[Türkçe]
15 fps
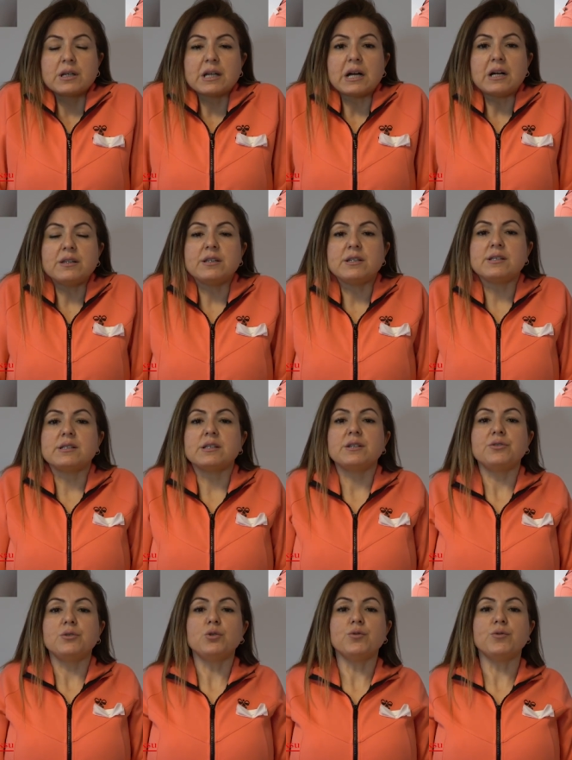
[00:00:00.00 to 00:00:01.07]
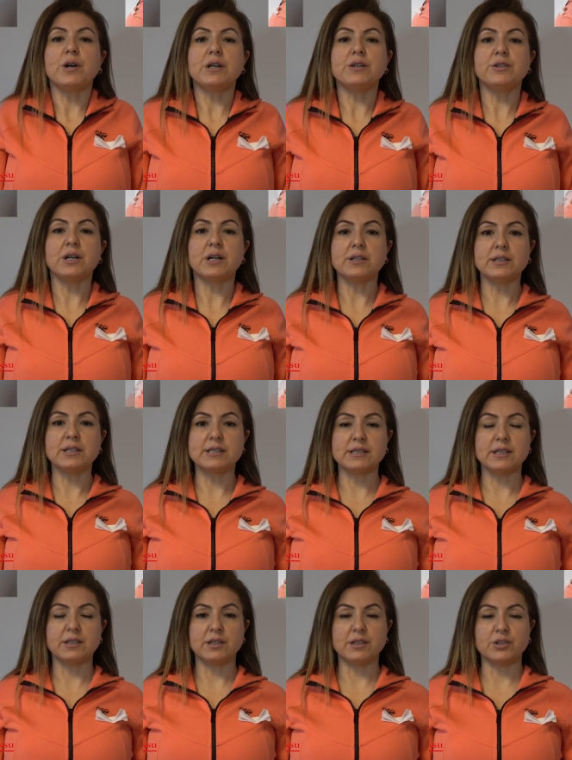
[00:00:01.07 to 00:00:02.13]
kendinizi lütfen rahat
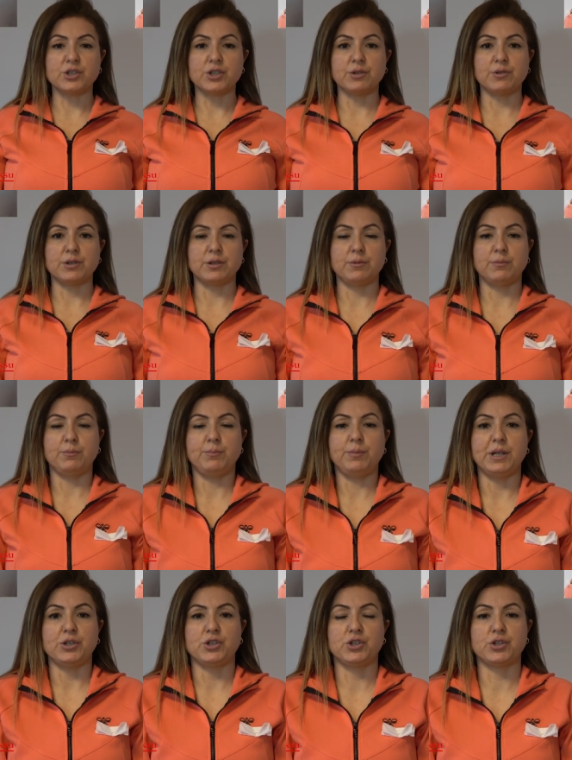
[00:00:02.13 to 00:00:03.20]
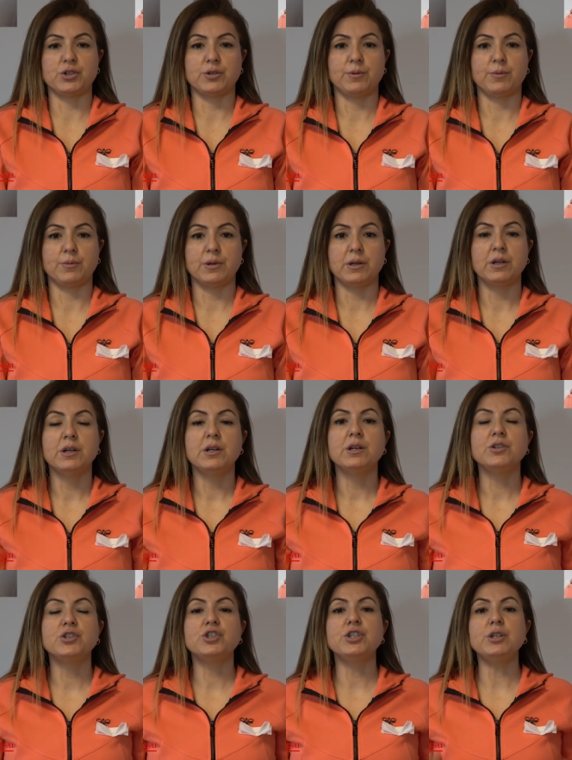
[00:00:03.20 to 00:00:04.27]
hissederek çevirin 5
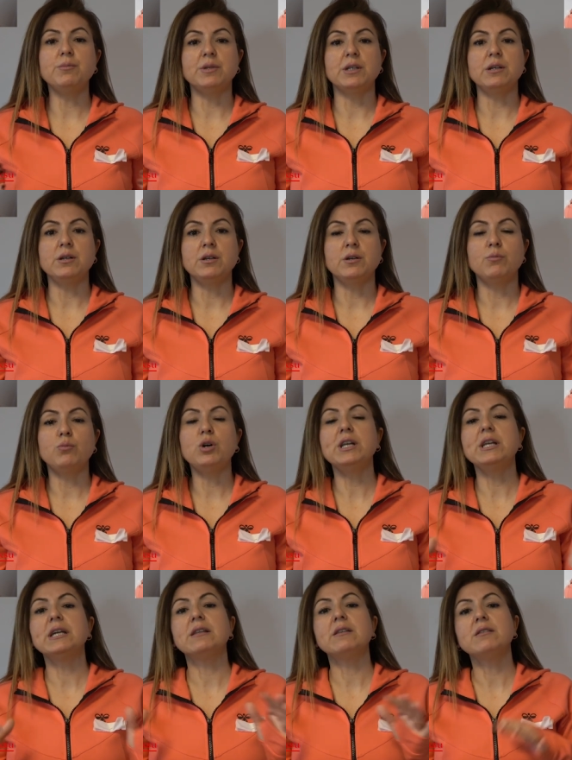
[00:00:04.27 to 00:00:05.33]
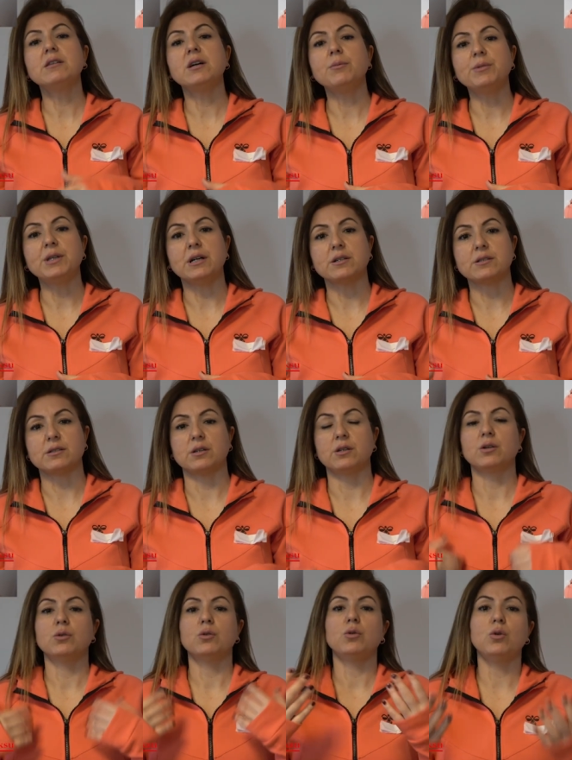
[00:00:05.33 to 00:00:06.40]
şimdi bu hareketin tam tersi
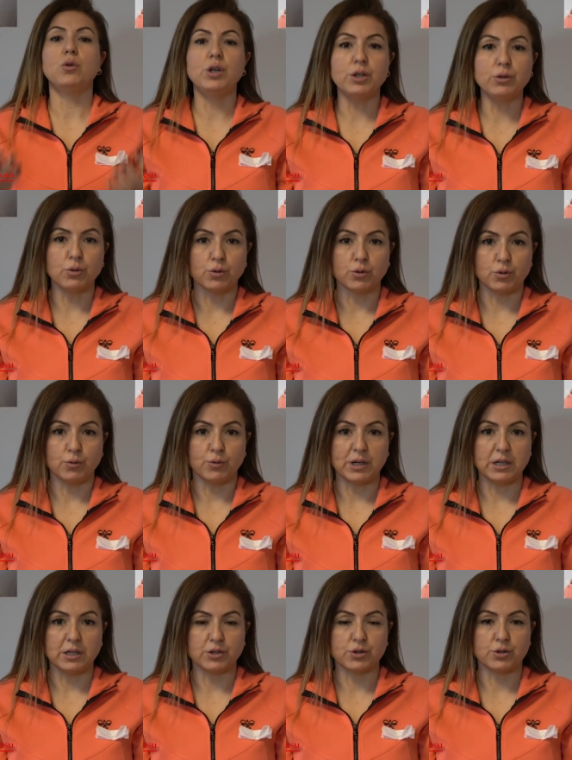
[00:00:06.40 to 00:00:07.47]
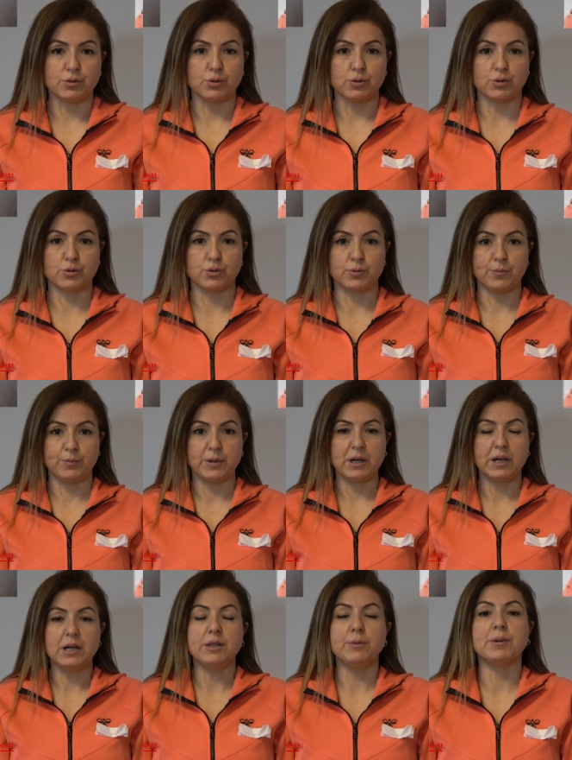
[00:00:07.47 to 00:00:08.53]
öne doğru yuvarlak çiziyoruz
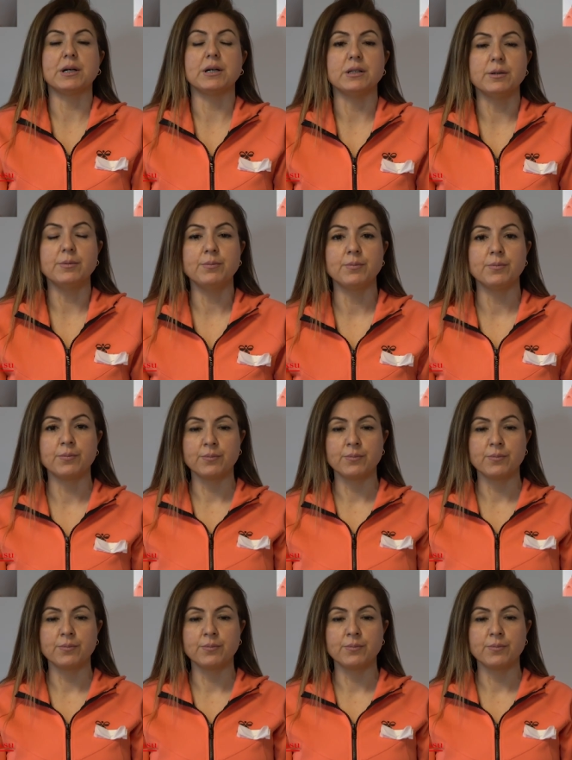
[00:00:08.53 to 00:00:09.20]
hadi bakalım